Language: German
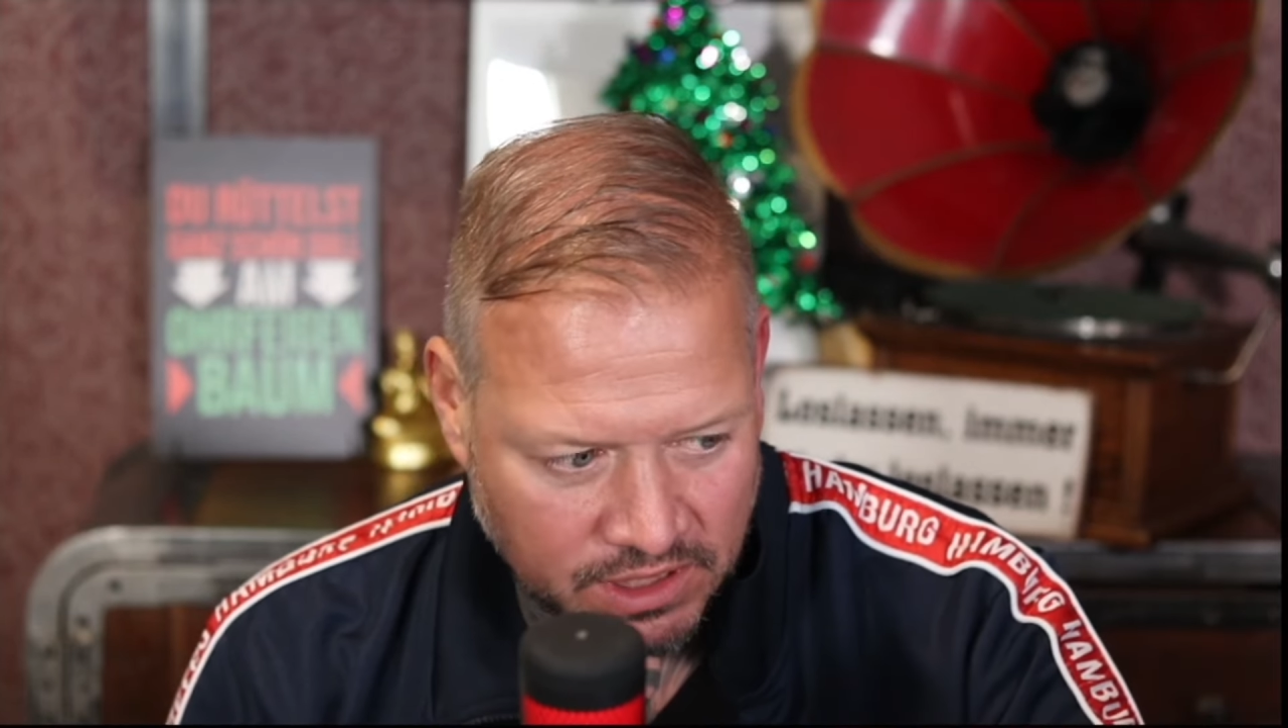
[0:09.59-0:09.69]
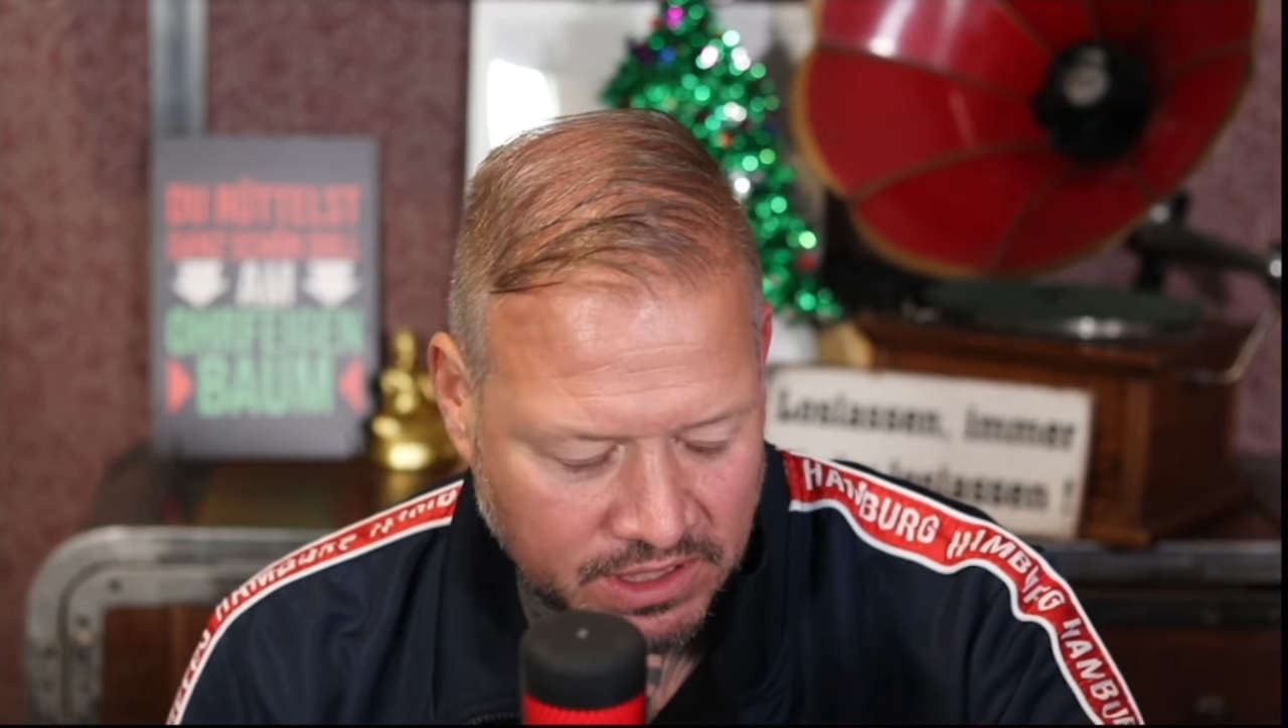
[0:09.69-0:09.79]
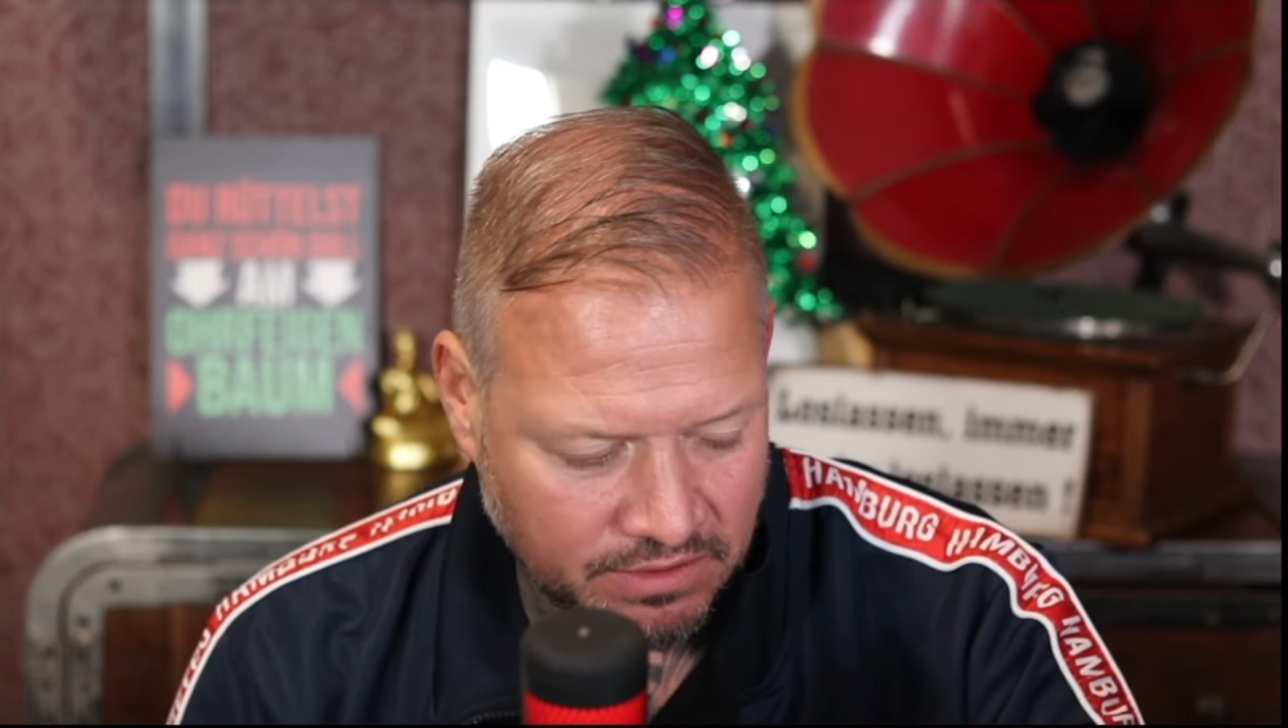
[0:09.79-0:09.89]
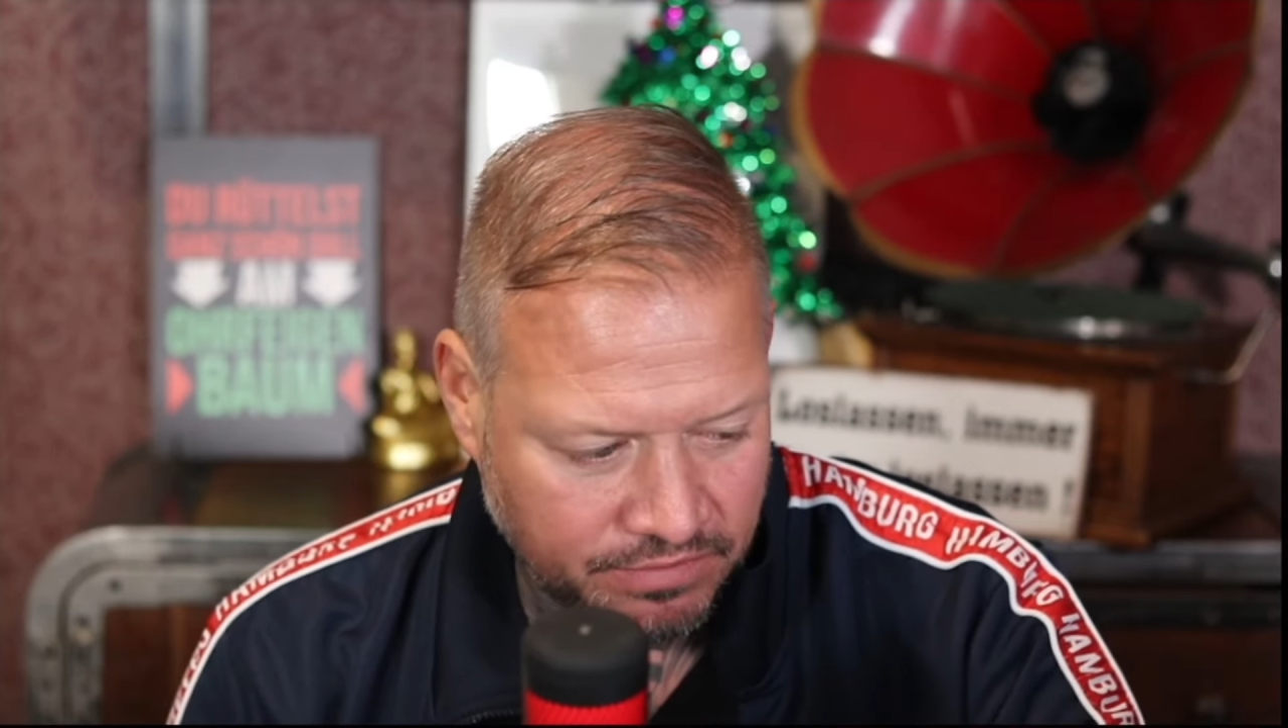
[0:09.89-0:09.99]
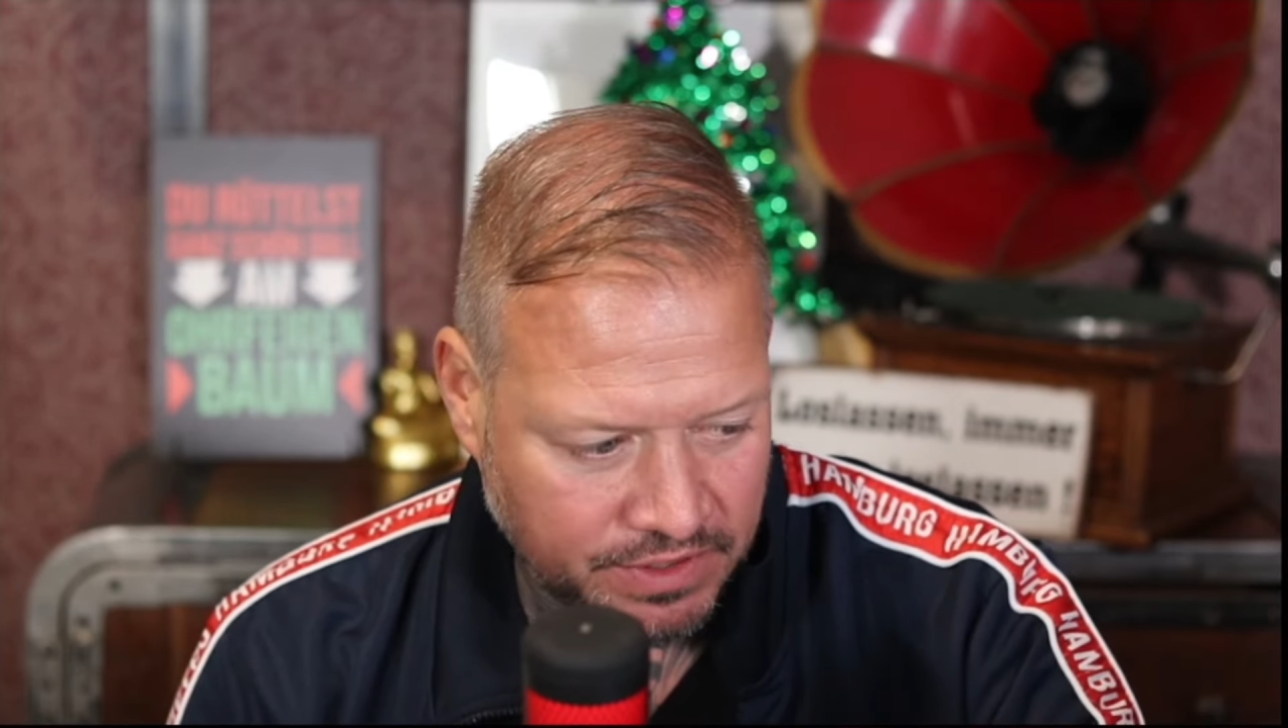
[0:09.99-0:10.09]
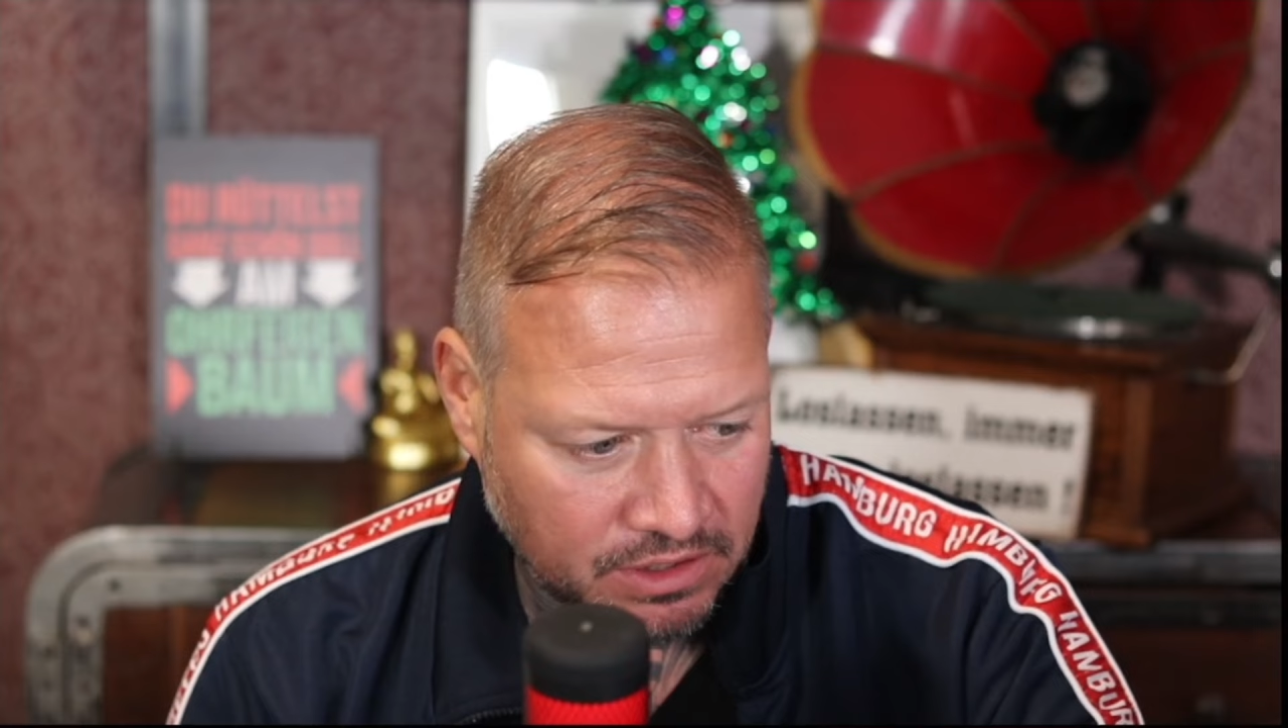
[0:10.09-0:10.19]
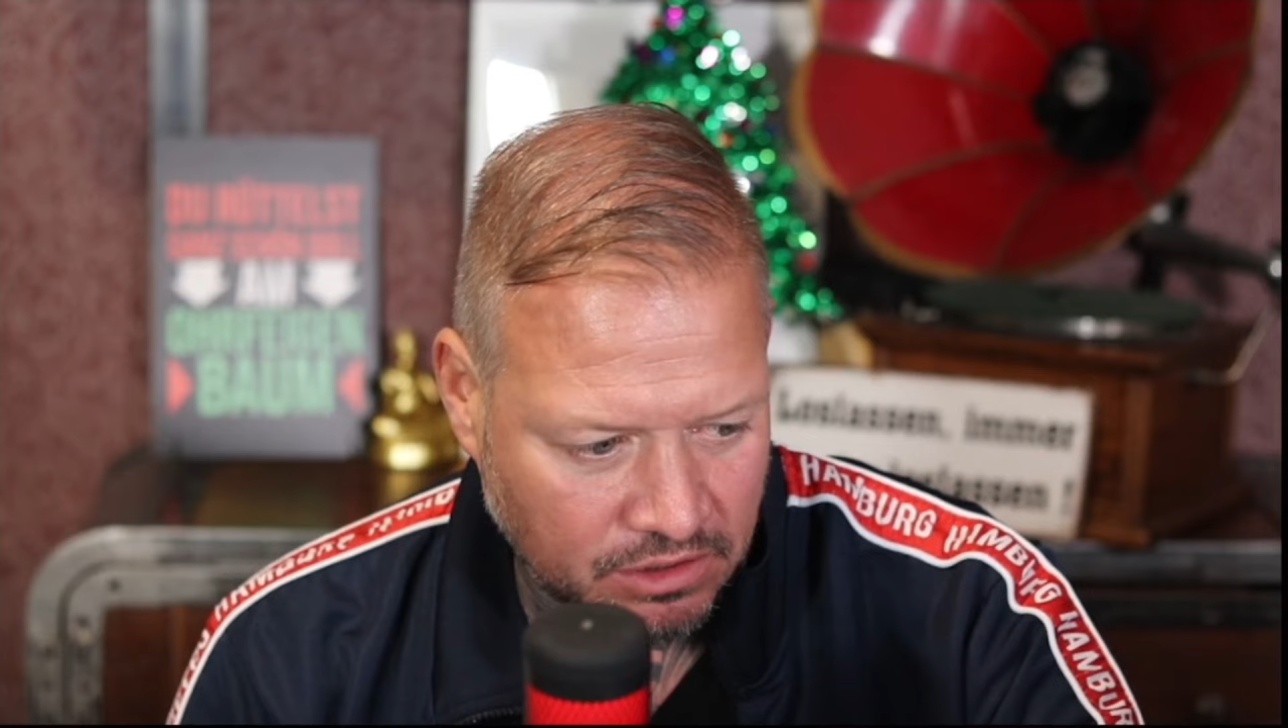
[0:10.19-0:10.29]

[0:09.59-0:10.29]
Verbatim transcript: irgendwie